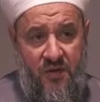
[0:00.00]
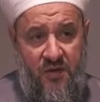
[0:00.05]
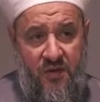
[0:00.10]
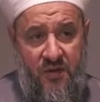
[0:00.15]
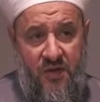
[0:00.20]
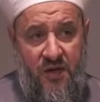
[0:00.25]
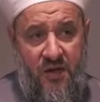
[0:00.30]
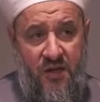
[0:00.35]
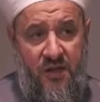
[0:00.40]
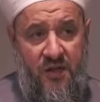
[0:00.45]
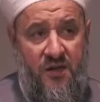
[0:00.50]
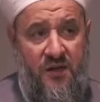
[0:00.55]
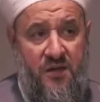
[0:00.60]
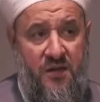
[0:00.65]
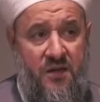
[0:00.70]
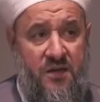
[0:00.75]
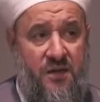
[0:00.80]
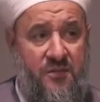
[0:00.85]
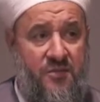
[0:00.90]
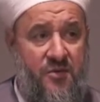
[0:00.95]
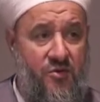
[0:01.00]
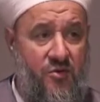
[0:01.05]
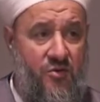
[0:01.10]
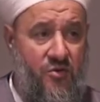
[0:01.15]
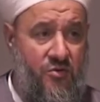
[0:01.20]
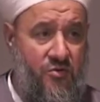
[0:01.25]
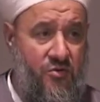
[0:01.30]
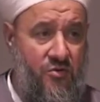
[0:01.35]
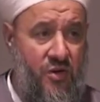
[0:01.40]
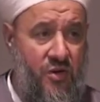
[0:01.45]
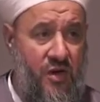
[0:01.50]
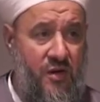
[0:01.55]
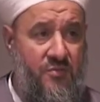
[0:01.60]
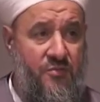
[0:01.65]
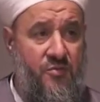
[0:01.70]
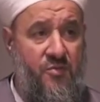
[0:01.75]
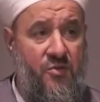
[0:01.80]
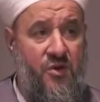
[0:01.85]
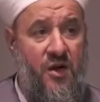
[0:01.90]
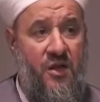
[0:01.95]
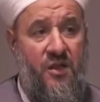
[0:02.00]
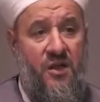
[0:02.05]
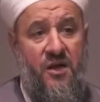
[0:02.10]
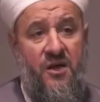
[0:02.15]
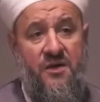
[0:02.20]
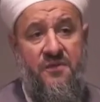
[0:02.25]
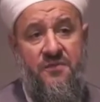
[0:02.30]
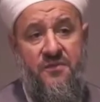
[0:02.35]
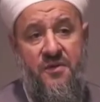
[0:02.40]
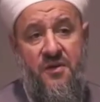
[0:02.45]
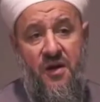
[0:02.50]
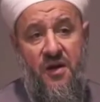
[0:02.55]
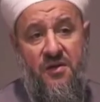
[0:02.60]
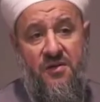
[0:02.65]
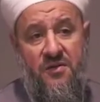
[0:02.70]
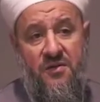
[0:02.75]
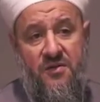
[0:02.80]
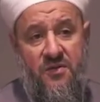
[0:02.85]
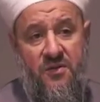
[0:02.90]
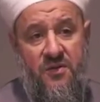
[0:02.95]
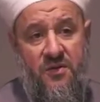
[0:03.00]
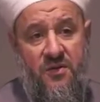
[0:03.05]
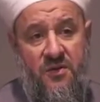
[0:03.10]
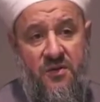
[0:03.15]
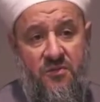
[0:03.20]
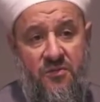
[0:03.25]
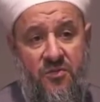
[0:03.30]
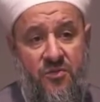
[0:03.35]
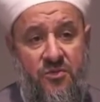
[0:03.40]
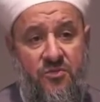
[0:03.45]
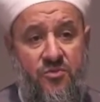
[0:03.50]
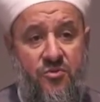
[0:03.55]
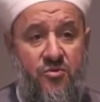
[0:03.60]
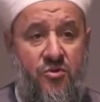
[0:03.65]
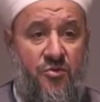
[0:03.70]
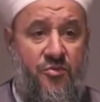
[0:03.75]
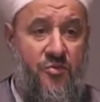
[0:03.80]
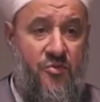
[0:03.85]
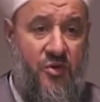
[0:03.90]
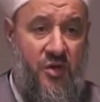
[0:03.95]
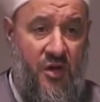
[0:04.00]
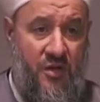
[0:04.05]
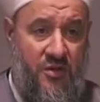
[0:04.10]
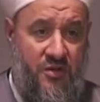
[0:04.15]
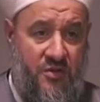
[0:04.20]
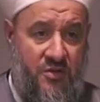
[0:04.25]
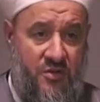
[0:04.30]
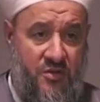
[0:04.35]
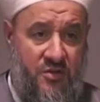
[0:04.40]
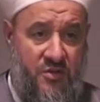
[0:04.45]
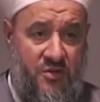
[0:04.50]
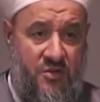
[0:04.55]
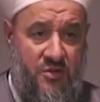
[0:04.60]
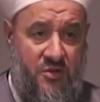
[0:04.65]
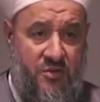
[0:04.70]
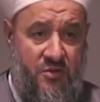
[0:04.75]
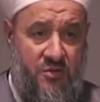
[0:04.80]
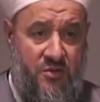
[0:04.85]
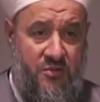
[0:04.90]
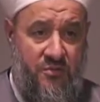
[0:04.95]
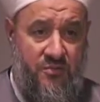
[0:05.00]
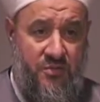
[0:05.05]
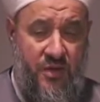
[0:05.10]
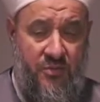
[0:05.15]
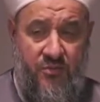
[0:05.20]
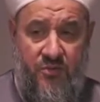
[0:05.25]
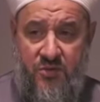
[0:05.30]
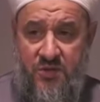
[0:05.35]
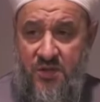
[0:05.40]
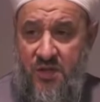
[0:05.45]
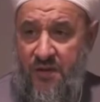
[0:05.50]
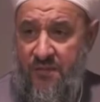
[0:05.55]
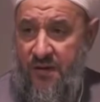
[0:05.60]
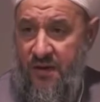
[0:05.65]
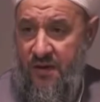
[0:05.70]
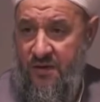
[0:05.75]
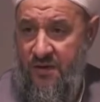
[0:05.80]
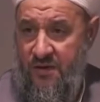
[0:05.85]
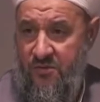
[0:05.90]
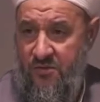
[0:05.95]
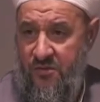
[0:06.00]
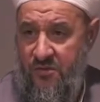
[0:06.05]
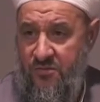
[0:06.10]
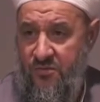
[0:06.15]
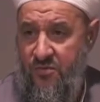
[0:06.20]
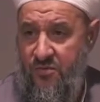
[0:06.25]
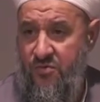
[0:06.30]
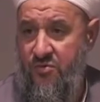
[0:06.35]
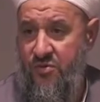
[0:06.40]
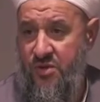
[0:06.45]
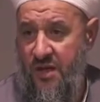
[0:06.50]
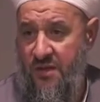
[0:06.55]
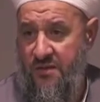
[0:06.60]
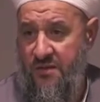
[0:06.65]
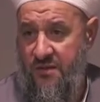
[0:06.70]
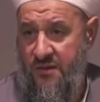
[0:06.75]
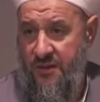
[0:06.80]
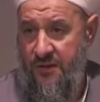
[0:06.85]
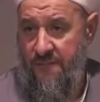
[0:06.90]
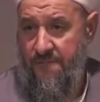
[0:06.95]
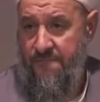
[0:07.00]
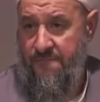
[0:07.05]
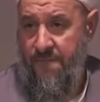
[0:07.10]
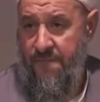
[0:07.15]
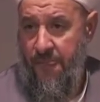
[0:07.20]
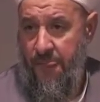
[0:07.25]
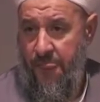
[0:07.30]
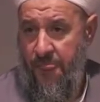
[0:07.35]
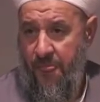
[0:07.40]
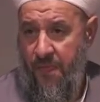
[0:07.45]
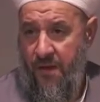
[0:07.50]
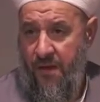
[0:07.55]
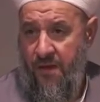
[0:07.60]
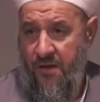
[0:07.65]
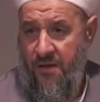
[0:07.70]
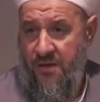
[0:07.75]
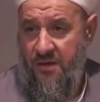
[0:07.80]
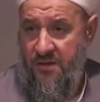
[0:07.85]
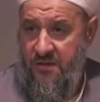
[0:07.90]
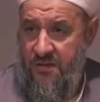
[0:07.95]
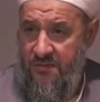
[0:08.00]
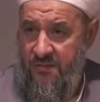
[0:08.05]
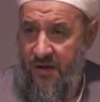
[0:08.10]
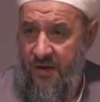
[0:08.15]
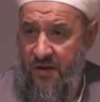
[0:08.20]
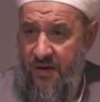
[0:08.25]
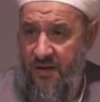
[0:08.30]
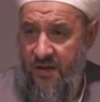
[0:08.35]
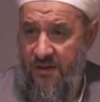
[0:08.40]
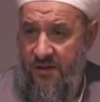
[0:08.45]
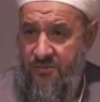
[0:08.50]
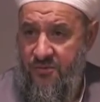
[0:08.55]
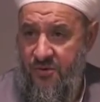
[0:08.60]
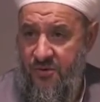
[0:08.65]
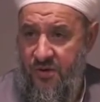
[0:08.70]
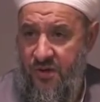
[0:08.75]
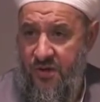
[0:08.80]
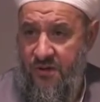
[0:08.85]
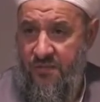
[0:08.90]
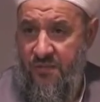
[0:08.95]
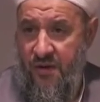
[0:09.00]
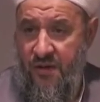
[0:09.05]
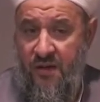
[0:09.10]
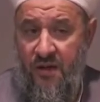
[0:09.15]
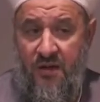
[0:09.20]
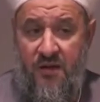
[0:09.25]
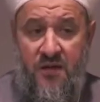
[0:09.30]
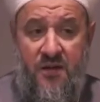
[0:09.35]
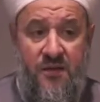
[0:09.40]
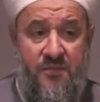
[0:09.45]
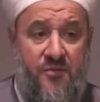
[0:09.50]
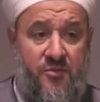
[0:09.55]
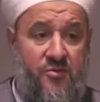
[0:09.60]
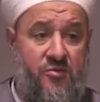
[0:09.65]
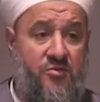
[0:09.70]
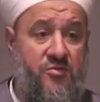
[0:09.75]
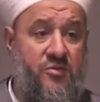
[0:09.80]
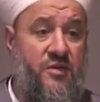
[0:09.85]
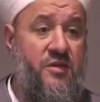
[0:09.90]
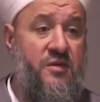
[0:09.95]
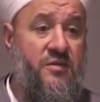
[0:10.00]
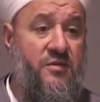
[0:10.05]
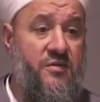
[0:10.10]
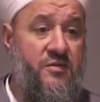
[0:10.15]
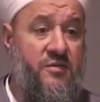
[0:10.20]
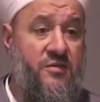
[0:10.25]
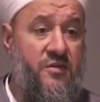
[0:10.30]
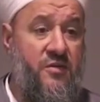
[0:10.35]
Allah'ın ilk emri oku en büyük Allah'a iftiradır. Burada bu çok büyük yanlıştır. Ben bunu size emanet ediyorum bunu düzeltin. Gittiğim yerlerde hep söylerim. Allah'ın ilk emri oku değildir.